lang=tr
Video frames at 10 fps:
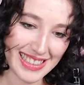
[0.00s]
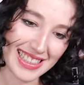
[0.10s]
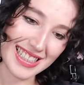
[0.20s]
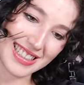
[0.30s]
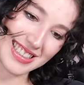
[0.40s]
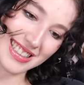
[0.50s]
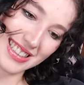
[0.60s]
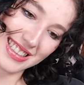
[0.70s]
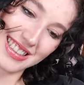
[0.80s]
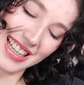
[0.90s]
Yaşasın.
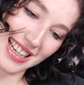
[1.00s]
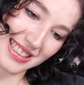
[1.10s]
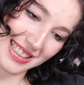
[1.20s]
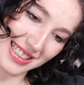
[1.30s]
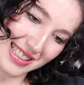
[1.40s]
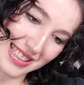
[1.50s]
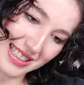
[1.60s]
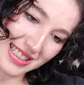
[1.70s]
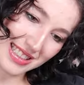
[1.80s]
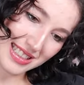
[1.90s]
Neredeyiz?
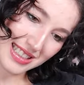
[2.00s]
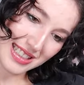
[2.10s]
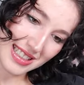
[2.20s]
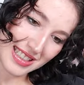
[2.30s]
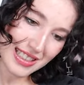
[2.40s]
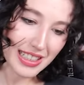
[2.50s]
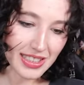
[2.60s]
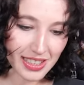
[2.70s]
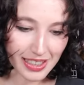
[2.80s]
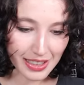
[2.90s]

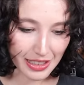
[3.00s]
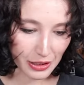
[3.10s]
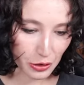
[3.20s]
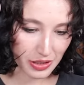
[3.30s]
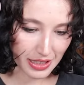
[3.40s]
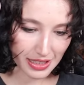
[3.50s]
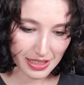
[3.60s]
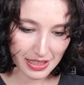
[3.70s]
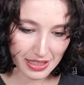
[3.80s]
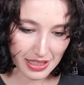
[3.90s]
Kaçırıldık dostlar.
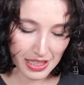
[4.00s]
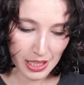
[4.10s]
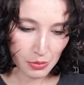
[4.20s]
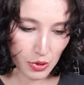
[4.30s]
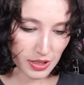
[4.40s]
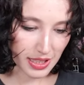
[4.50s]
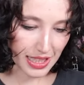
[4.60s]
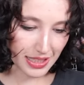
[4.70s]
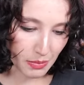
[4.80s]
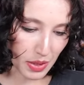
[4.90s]
Burası
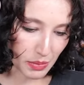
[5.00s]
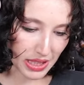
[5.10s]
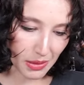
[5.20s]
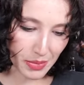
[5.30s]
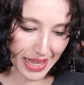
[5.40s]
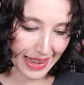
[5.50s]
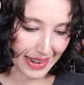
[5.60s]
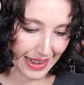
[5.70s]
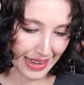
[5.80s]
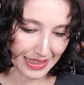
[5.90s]
kesin bilmediğim bir yer
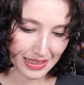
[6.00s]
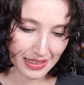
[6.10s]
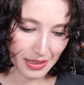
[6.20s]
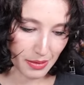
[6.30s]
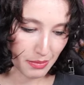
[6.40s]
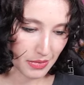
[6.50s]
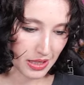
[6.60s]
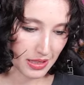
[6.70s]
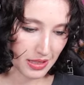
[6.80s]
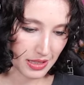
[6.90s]
yani. Tamam mı?
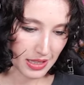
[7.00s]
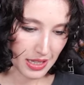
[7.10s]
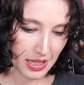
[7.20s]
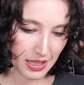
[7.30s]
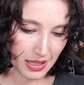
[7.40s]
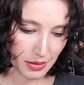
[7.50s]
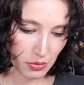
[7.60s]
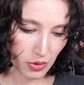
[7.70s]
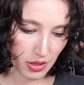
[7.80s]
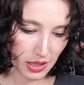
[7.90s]
Tamam,
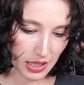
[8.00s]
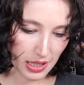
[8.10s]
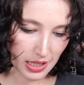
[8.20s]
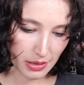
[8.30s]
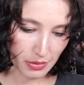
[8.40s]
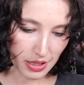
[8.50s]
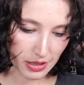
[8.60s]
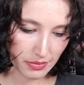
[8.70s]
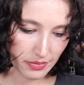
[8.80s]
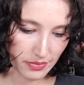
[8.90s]
şöyle ilerleyelim
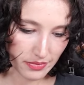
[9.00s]
bakalım.